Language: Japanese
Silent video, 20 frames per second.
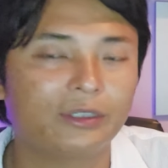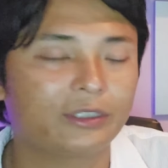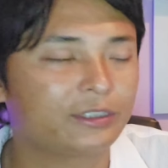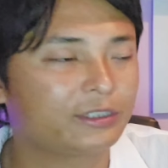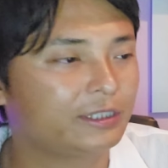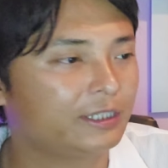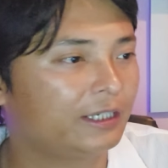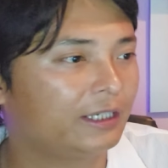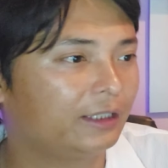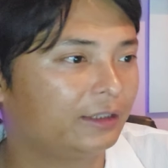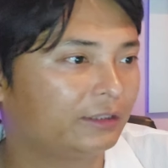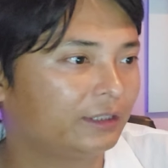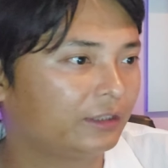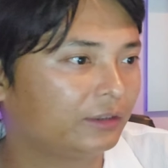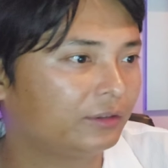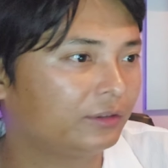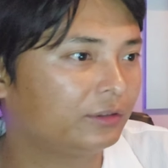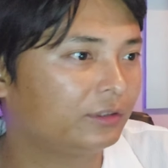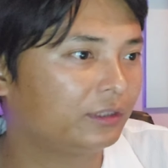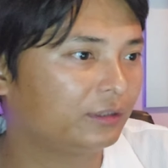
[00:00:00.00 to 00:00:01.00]
規制やってい
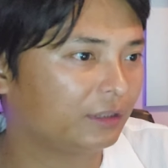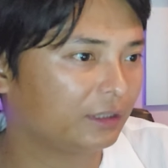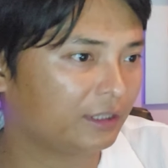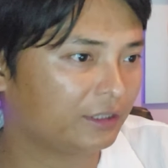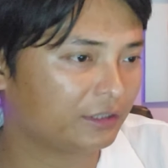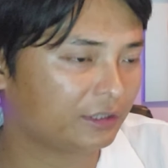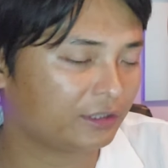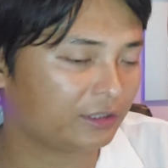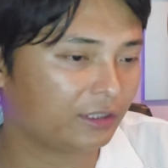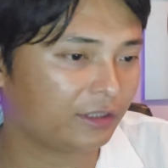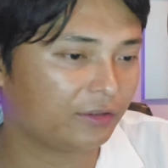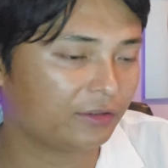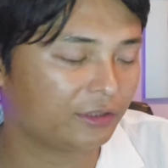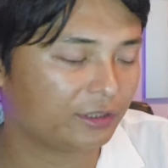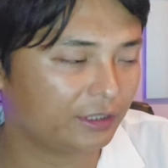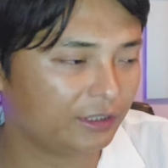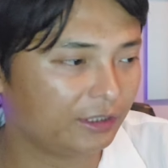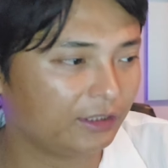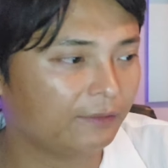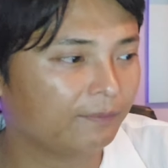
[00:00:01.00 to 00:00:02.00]
くって話してる
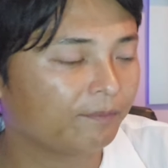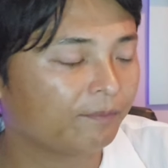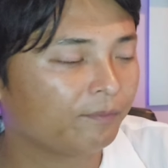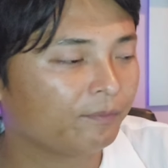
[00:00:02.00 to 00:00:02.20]
し、